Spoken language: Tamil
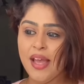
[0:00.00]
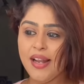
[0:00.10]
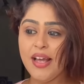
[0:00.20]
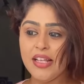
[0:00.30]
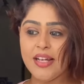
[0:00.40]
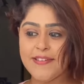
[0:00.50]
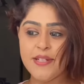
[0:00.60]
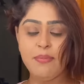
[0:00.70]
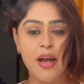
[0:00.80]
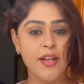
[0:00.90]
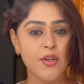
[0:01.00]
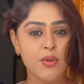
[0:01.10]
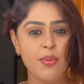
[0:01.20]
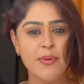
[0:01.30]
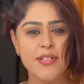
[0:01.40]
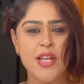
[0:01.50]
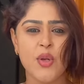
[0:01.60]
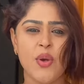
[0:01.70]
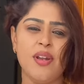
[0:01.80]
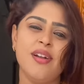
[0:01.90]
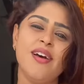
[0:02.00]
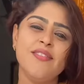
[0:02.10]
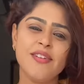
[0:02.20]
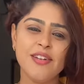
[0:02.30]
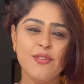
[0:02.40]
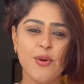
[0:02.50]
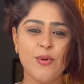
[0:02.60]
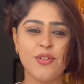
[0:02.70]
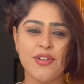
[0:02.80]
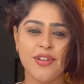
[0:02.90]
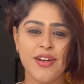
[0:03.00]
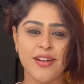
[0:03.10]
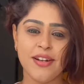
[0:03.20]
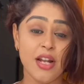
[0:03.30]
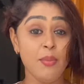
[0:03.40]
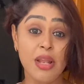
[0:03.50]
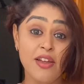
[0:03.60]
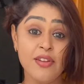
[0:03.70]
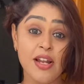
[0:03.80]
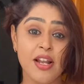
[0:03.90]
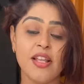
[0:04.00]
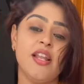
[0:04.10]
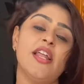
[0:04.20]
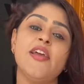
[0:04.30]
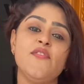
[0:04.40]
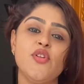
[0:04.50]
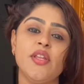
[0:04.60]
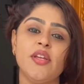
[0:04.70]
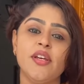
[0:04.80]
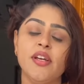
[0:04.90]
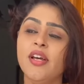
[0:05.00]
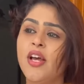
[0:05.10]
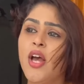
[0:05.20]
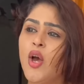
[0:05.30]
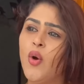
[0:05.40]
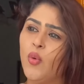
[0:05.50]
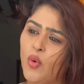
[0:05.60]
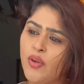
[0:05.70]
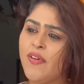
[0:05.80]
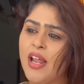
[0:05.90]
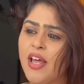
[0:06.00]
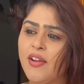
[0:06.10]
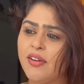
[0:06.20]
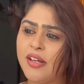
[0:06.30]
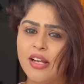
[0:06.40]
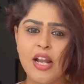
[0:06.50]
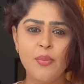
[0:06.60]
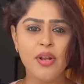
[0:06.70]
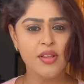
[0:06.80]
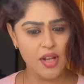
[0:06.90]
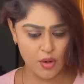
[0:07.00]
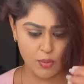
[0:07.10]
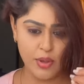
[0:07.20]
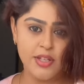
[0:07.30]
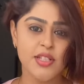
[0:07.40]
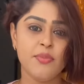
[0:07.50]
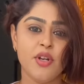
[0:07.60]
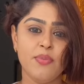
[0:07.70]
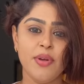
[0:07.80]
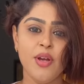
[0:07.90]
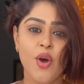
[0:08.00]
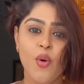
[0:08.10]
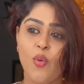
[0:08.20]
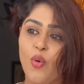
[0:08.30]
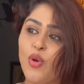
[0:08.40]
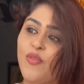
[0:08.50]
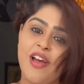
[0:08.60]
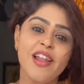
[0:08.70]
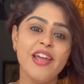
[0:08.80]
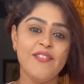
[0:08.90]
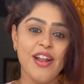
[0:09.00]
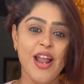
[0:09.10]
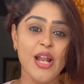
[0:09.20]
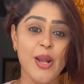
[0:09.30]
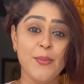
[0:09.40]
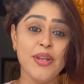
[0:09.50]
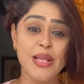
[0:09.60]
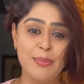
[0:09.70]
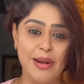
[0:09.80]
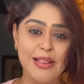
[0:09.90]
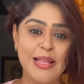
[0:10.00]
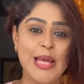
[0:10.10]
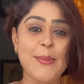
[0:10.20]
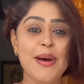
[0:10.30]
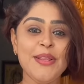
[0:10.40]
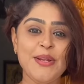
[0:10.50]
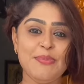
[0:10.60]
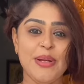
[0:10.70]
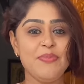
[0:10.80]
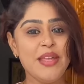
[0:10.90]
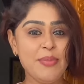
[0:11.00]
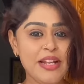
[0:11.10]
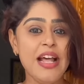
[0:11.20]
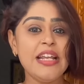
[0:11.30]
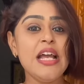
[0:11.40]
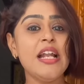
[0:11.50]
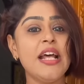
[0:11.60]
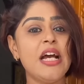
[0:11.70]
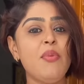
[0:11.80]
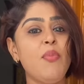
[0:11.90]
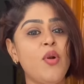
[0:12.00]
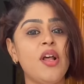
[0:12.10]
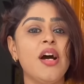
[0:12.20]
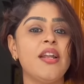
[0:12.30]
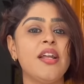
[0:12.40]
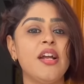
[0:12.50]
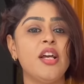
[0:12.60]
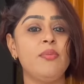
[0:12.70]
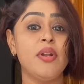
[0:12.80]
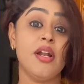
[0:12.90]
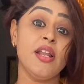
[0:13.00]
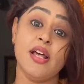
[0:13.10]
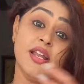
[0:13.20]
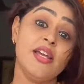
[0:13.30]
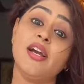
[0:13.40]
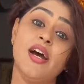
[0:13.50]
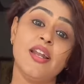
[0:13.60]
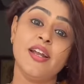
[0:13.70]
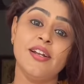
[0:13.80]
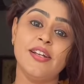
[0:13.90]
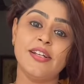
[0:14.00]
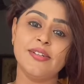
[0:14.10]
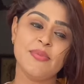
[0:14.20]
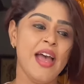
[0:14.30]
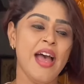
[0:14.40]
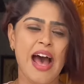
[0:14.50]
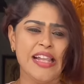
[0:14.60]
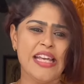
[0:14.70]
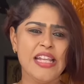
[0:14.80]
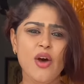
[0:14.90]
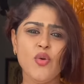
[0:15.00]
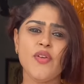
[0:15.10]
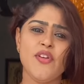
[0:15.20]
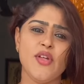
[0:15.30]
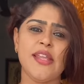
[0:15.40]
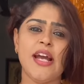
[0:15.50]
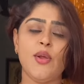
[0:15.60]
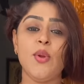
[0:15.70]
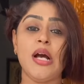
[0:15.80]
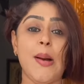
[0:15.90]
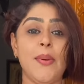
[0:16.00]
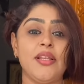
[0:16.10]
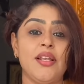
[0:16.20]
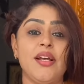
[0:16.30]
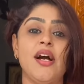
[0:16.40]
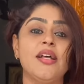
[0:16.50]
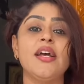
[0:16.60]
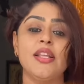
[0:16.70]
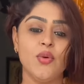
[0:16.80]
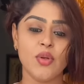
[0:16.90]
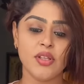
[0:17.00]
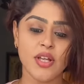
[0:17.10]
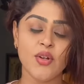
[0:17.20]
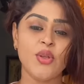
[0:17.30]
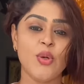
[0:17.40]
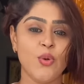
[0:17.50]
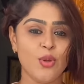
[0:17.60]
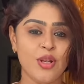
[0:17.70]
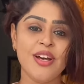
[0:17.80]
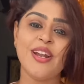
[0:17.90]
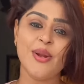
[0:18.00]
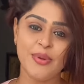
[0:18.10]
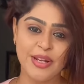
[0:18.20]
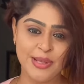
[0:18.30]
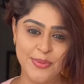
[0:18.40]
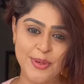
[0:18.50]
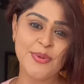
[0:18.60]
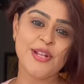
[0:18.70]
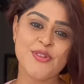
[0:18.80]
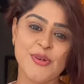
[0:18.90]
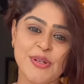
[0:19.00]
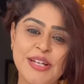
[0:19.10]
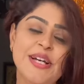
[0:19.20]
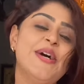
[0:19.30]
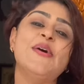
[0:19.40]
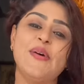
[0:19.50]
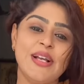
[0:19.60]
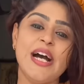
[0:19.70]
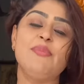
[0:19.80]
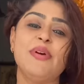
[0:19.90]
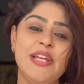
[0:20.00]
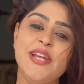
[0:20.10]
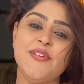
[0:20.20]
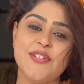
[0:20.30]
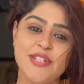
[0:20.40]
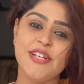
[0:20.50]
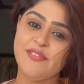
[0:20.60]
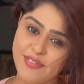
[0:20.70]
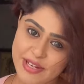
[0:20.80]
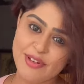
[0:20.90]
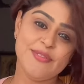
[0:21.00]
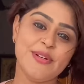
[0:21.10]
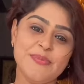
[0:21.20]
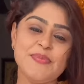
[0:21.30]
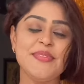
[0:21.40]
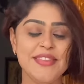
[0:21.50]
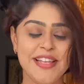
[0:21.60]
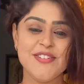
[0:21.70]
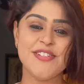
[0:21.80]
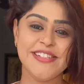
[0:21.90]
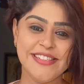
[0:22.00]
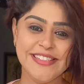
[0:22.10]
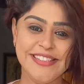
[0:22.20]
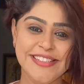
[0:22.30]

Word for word: ஏன்னா இந்த கஷ்டம் பாக்குறதுக்கு ரொம்ப பெருசா இருக்கும் என்னடா இவர் இவ்வளவு கொடுத்துட்டு இருக்காரு நம்ம லைஃப்ல நடந்த நிறைய விஷயத்துக்கு ஒருவேளை இவனை கல்யாணம் பண்ணியிருந்தா நான் ரொம்ப கஷ்டப்பட்டிருப்பேன் ஒருவேளை இவனை நான் நம்பியிருந்தா பணத்துல ஏமாந்துருப்பேன் இப்படி நிறைய நடக்காம போன காரணங்களுக்கு பின்னாடி நிறைய காரணங்கள் இருக்கு அப்ப ஏதாவது ஒரு விஷயத்த கடவுள் காப்பாத்துறதுக்காக தான் இந்த ஒரு தருணத்தை கொடுத்துருக்காரு அப்படிங்கிறத மட்டும் நினைச்சுக்கோங்க உங்களுக்காக பெரிய வெற்றி விரைவில் வரும் நன்றி